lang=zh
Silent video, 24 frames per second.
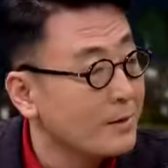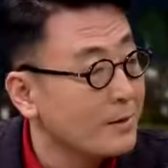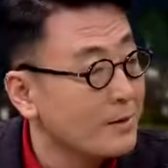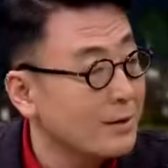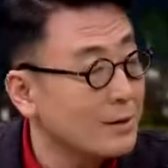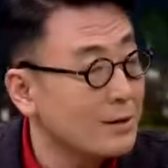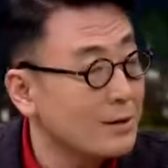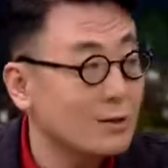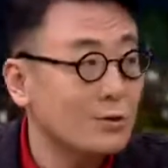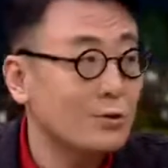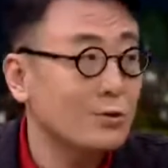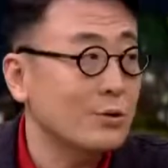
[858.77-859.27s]

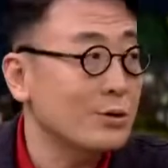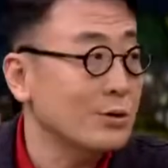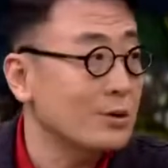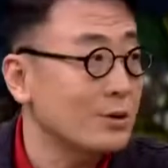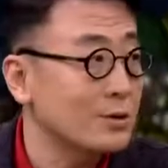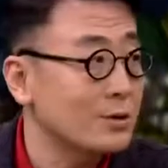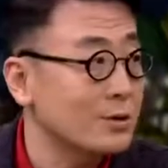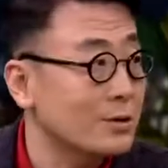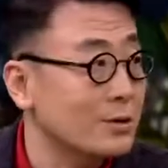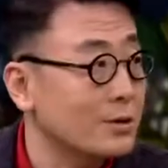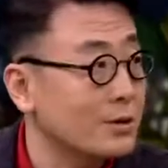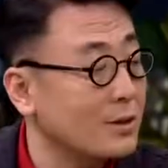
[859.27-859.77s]
那你说
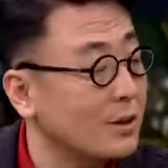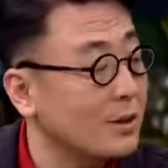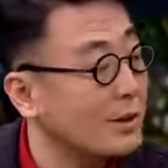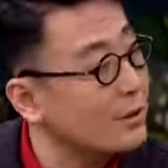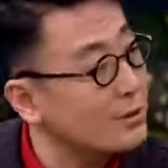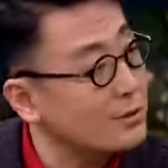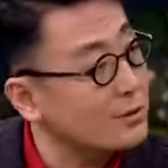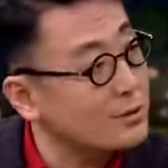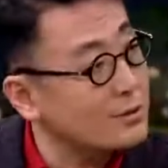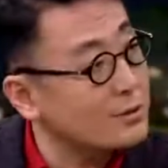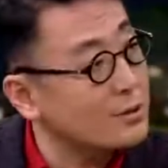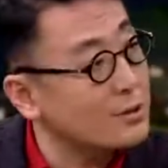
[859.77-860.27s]
格子他
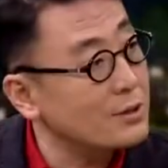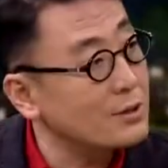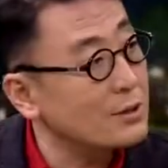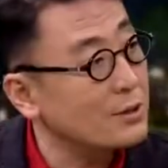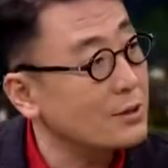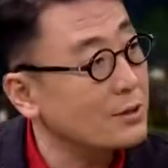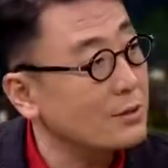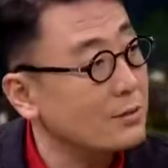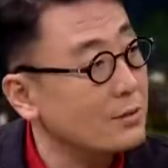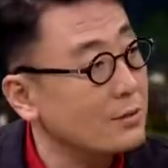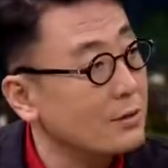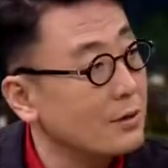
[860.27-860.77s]
当时心
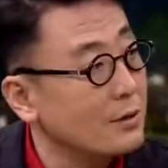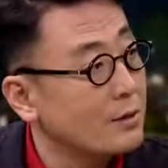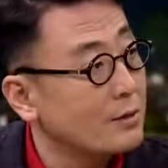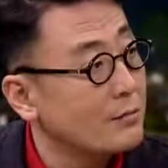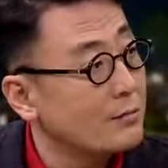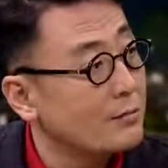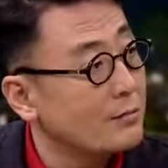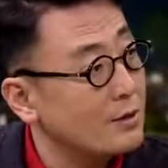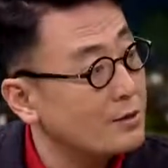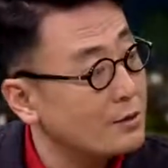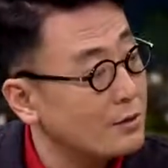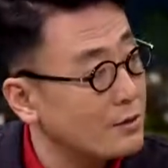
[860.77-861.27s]
里
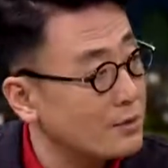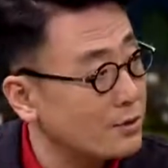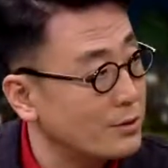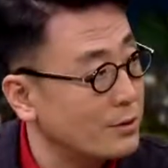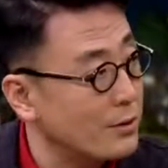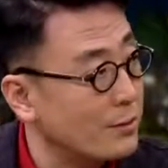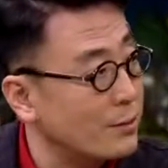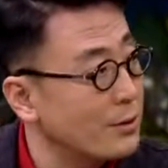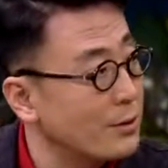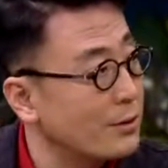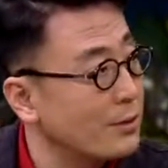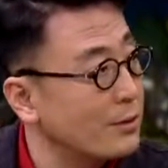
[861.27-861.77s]
发生了
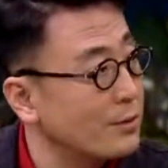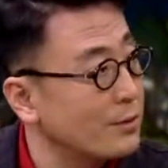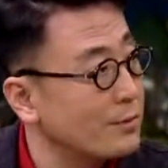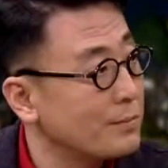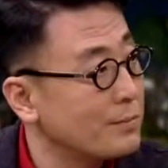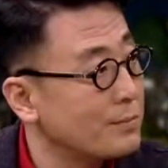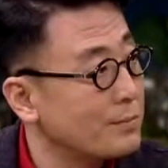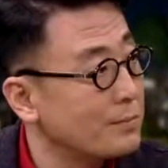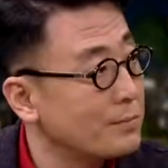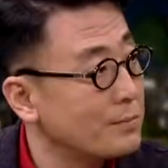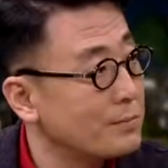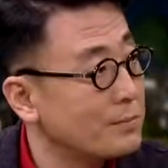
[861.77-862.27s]
什么呢？这这
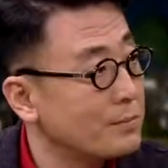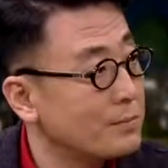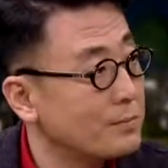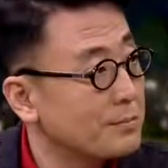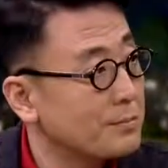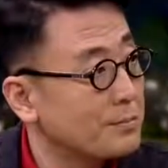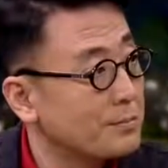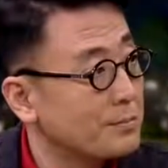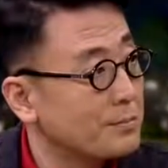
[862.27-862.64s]
就是呃，